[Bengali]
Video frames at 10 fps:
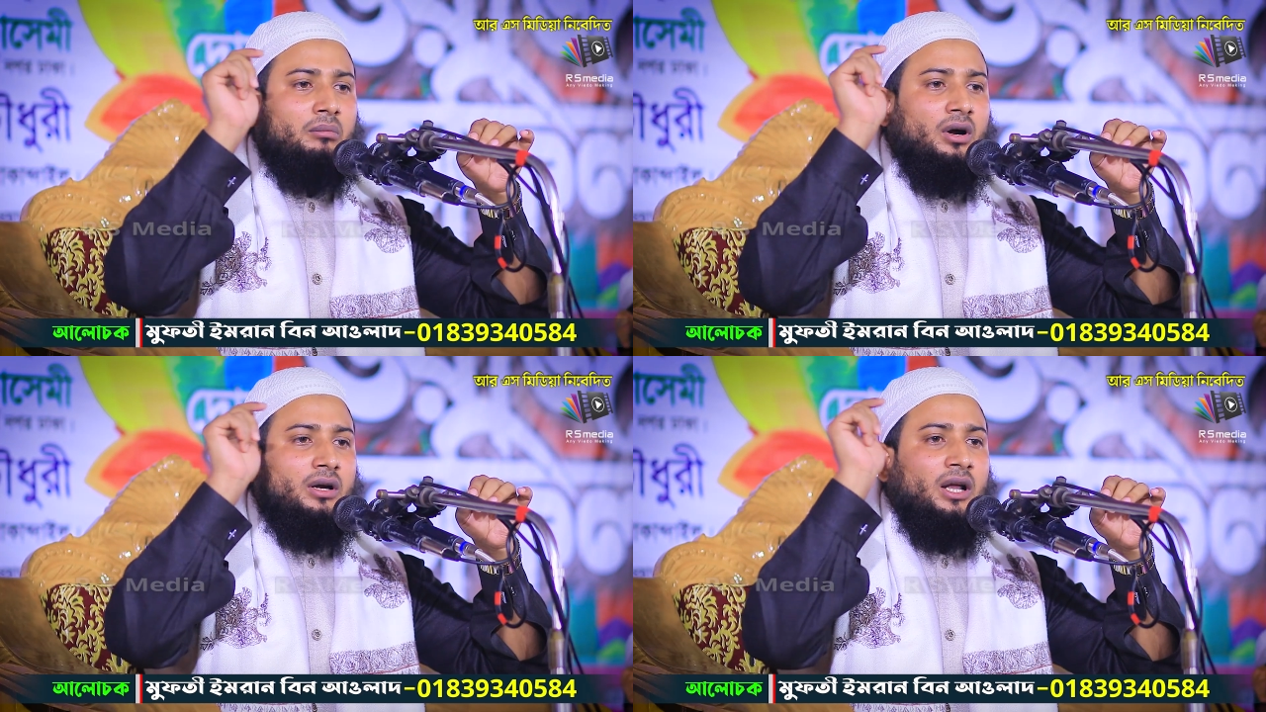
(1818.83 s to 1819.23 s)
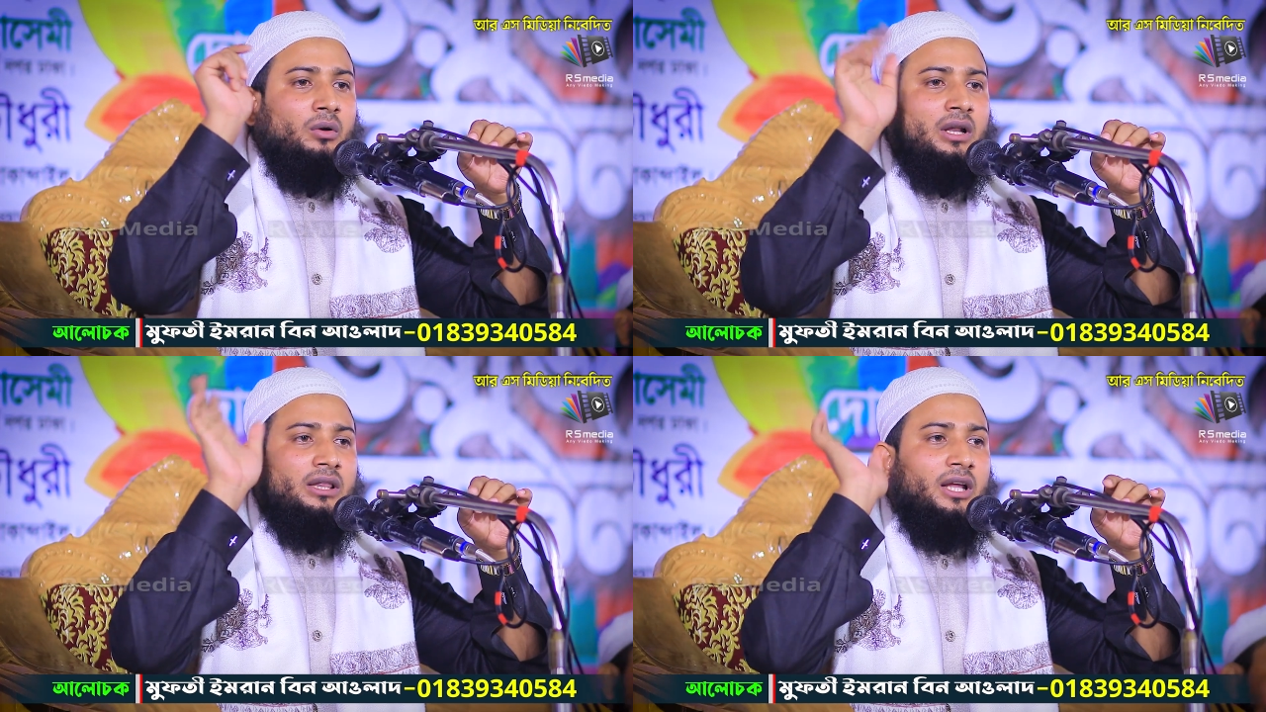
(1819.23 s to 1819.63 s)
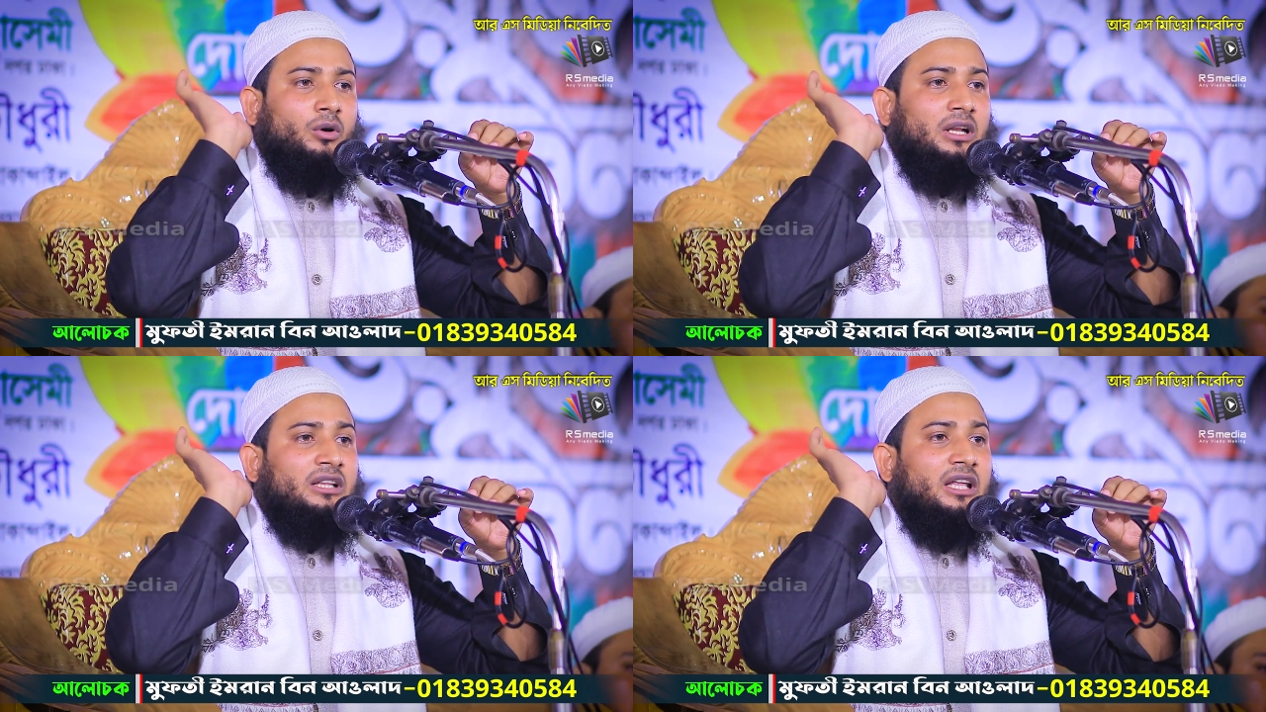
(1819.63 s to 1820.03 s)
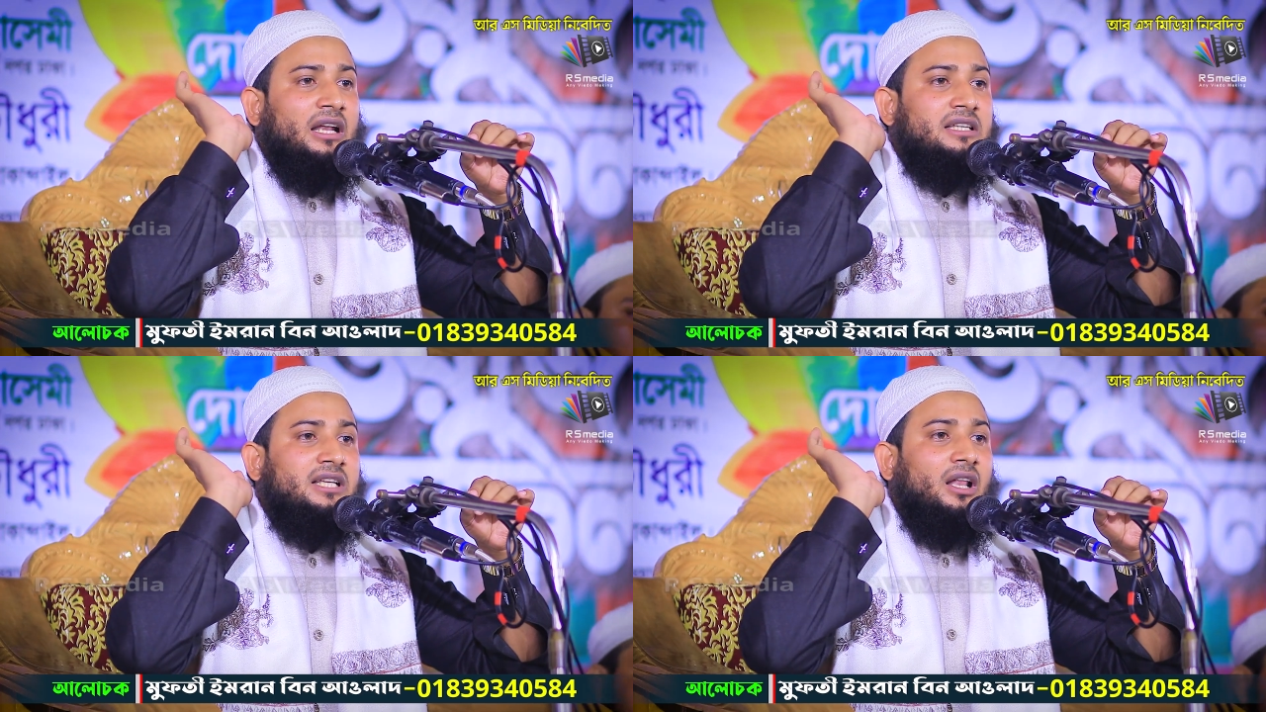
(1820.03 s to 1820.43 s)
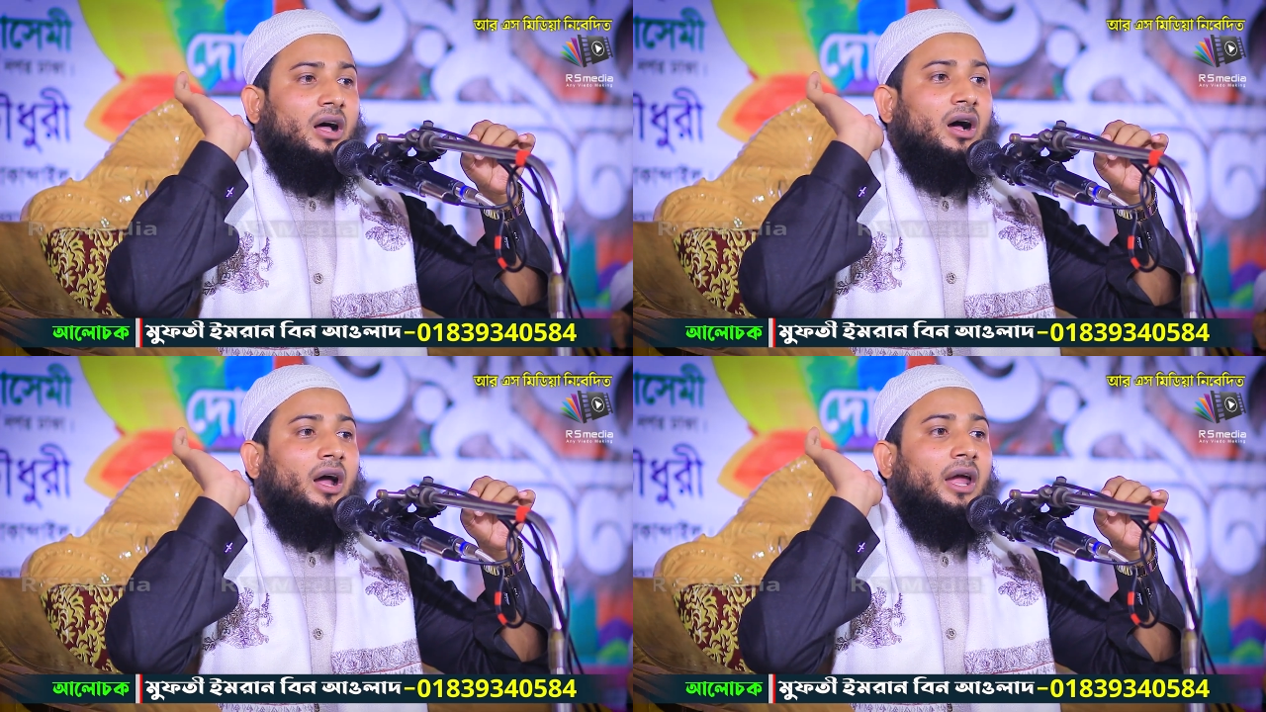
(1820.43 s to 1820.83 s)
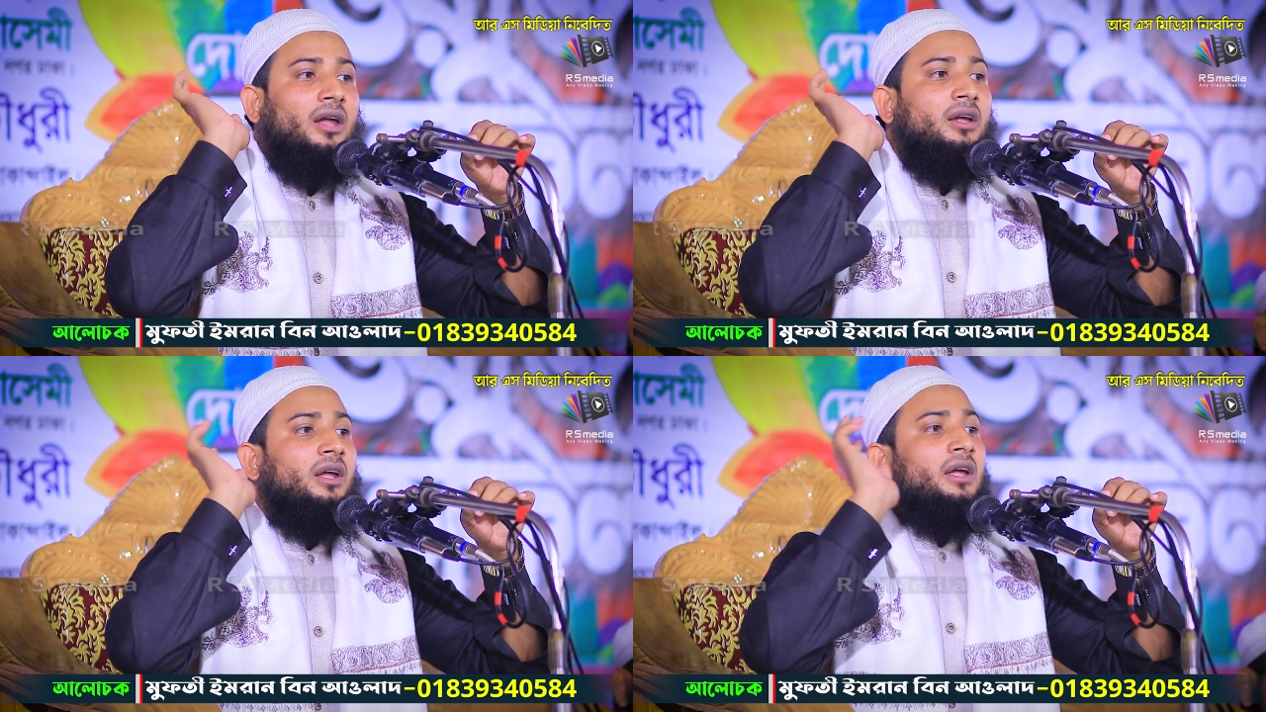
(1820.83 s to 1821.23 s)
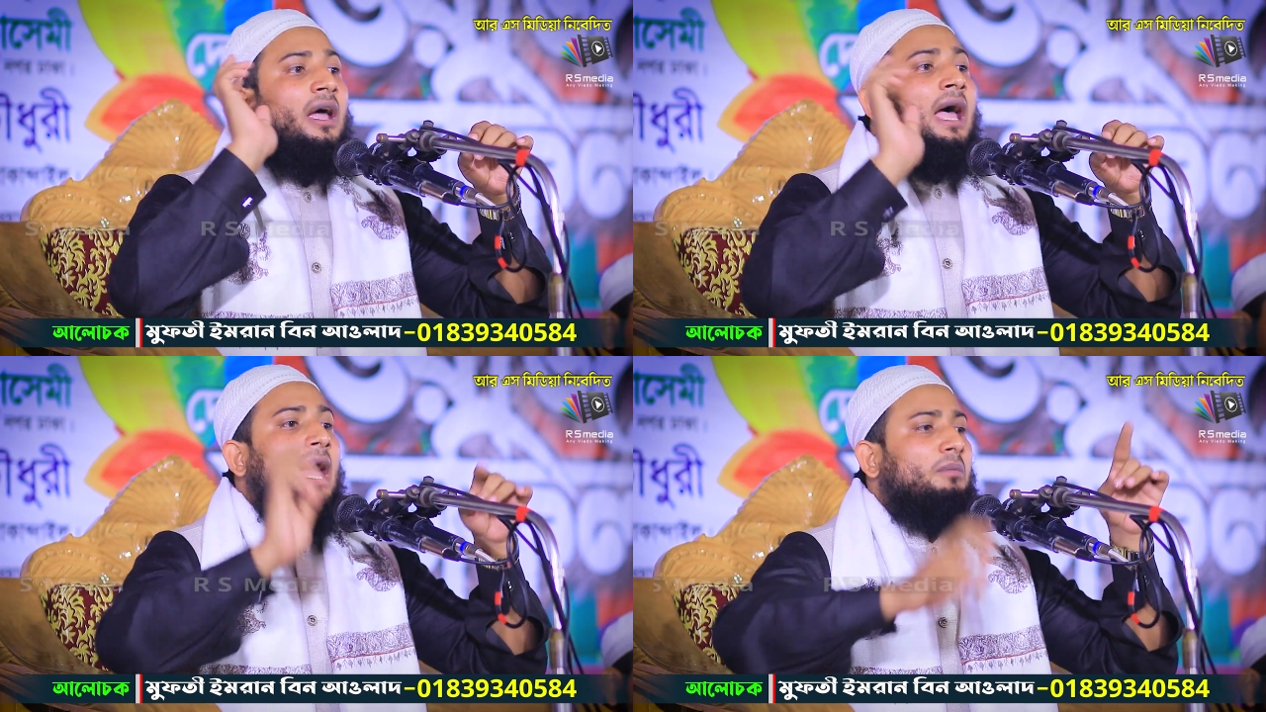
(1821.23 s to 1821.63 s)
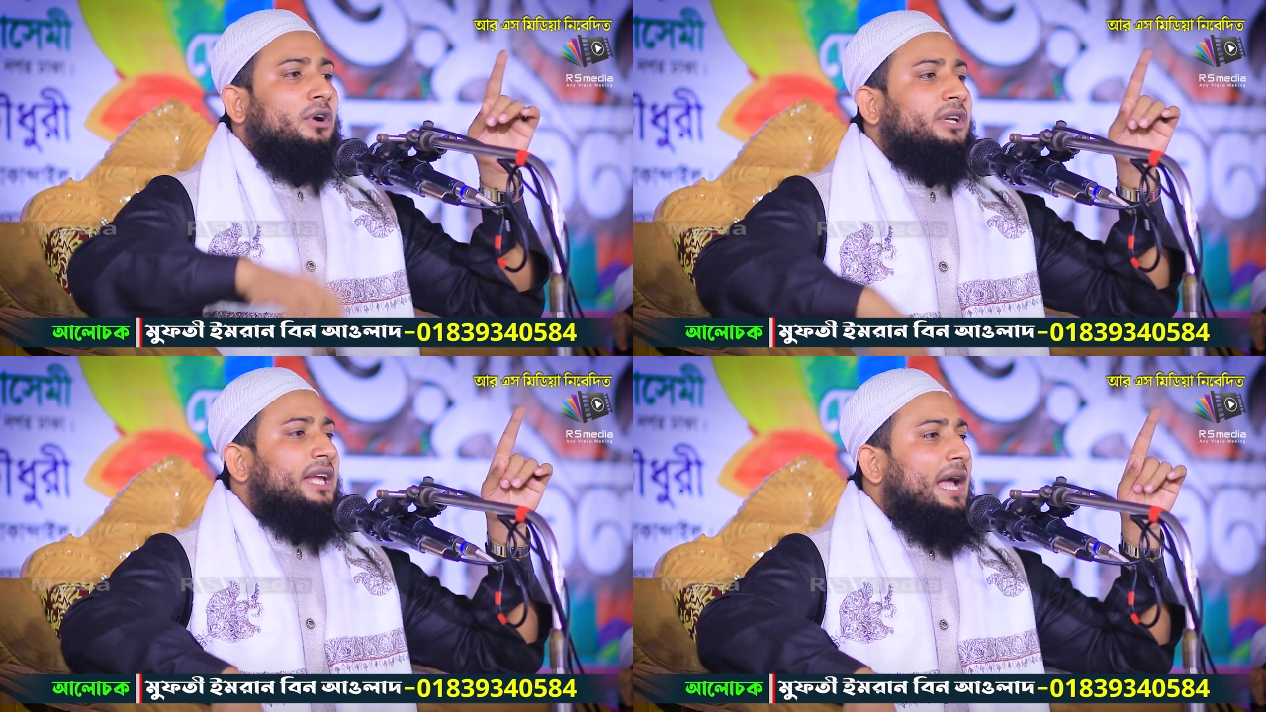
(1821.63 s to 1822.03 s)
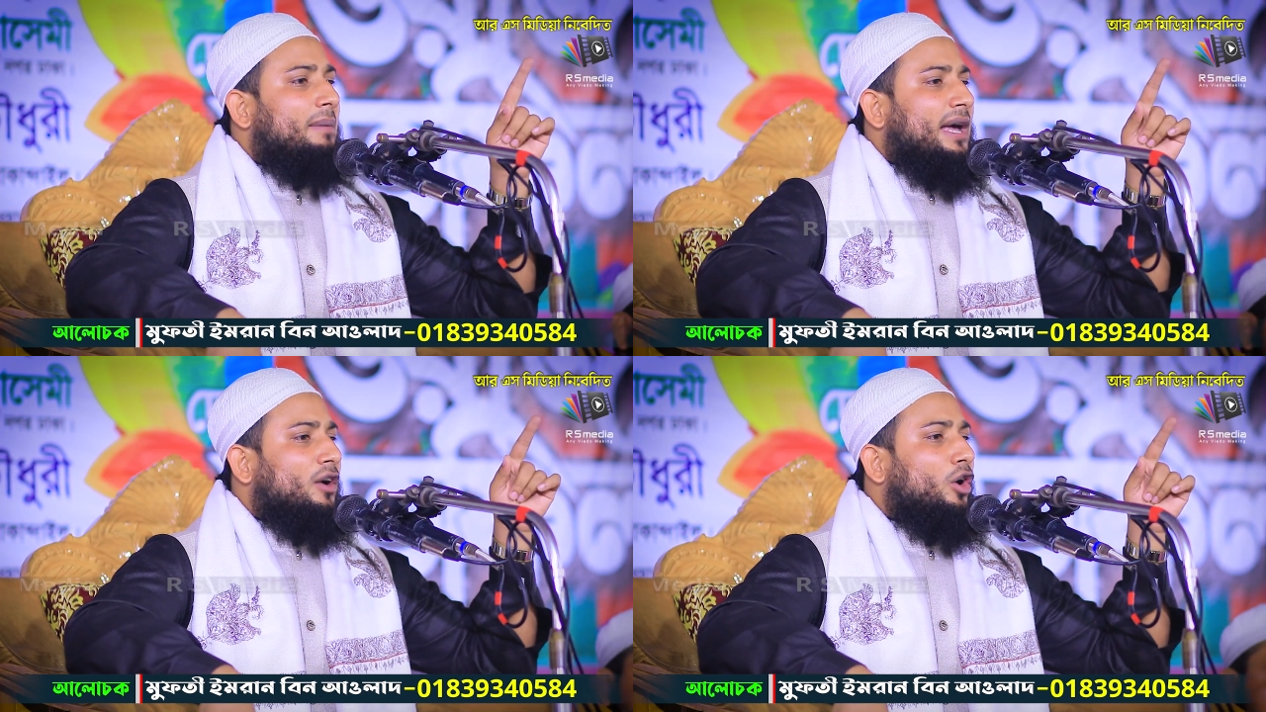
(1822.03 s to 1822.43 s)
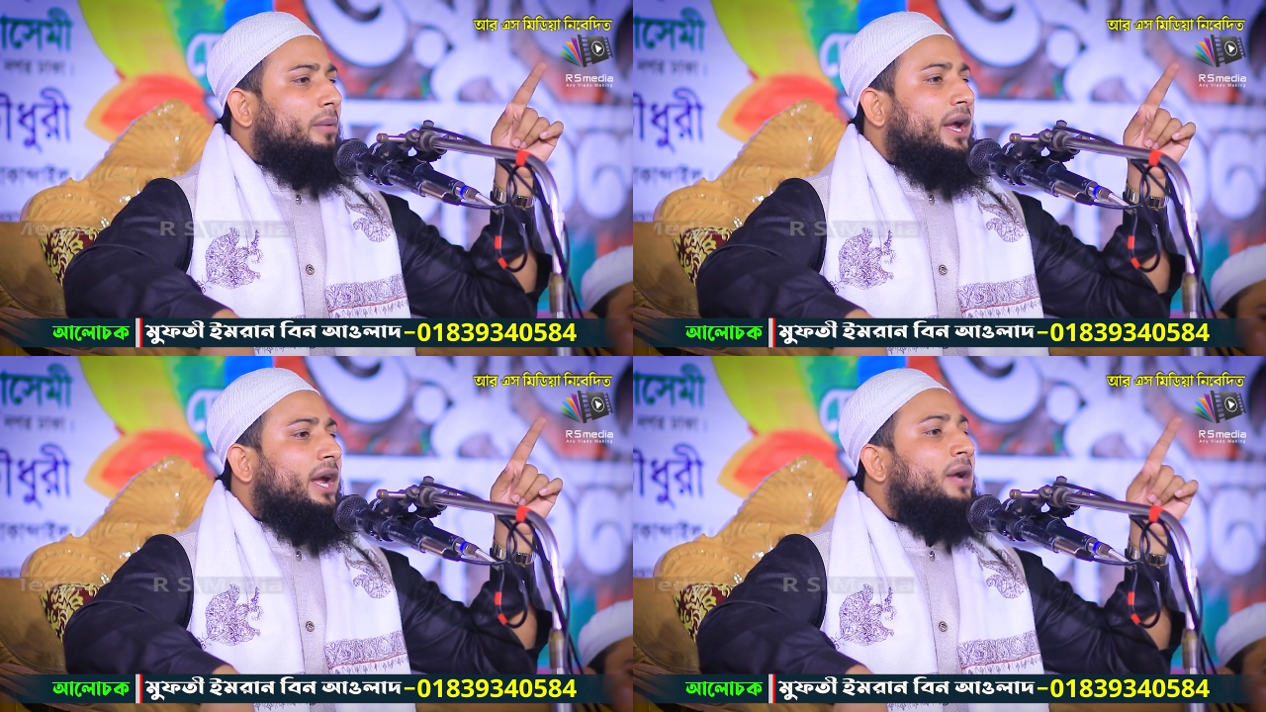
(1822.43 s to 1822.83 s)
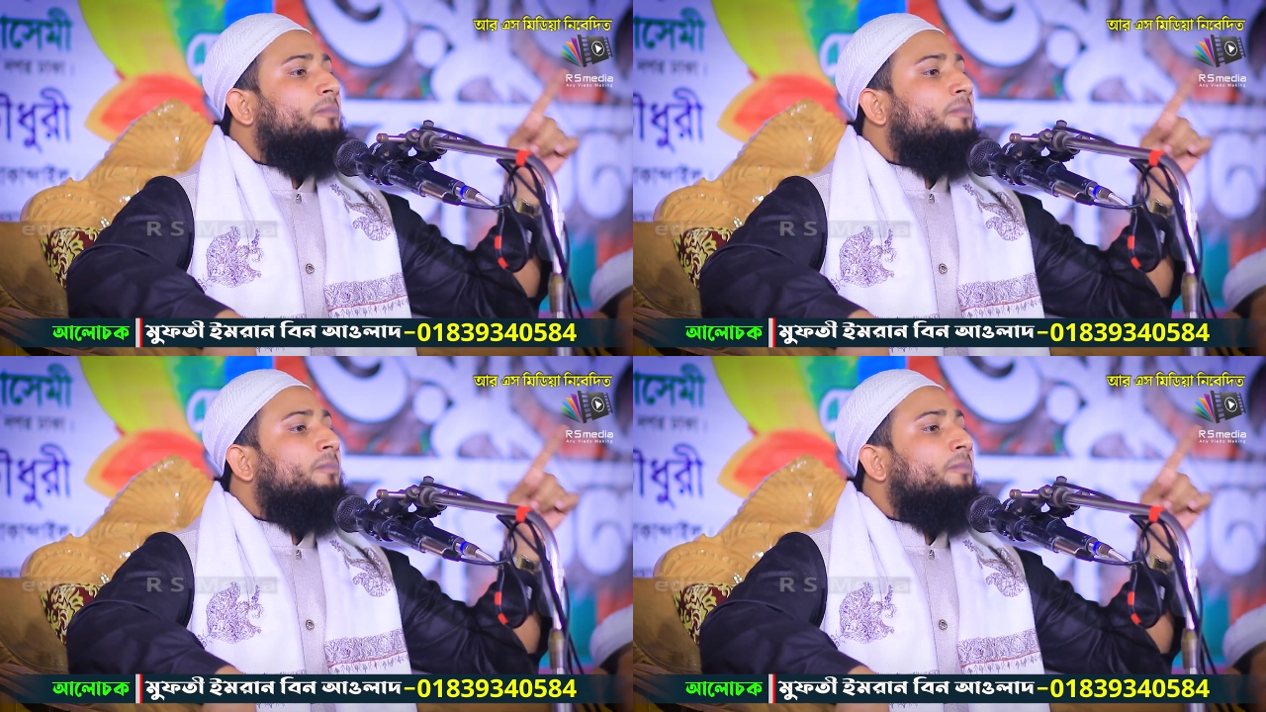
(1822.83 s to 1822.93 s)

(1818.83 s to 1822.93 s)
মক্কার অলিতে গলিতে নাজিল হয় এমনকি আমার নবী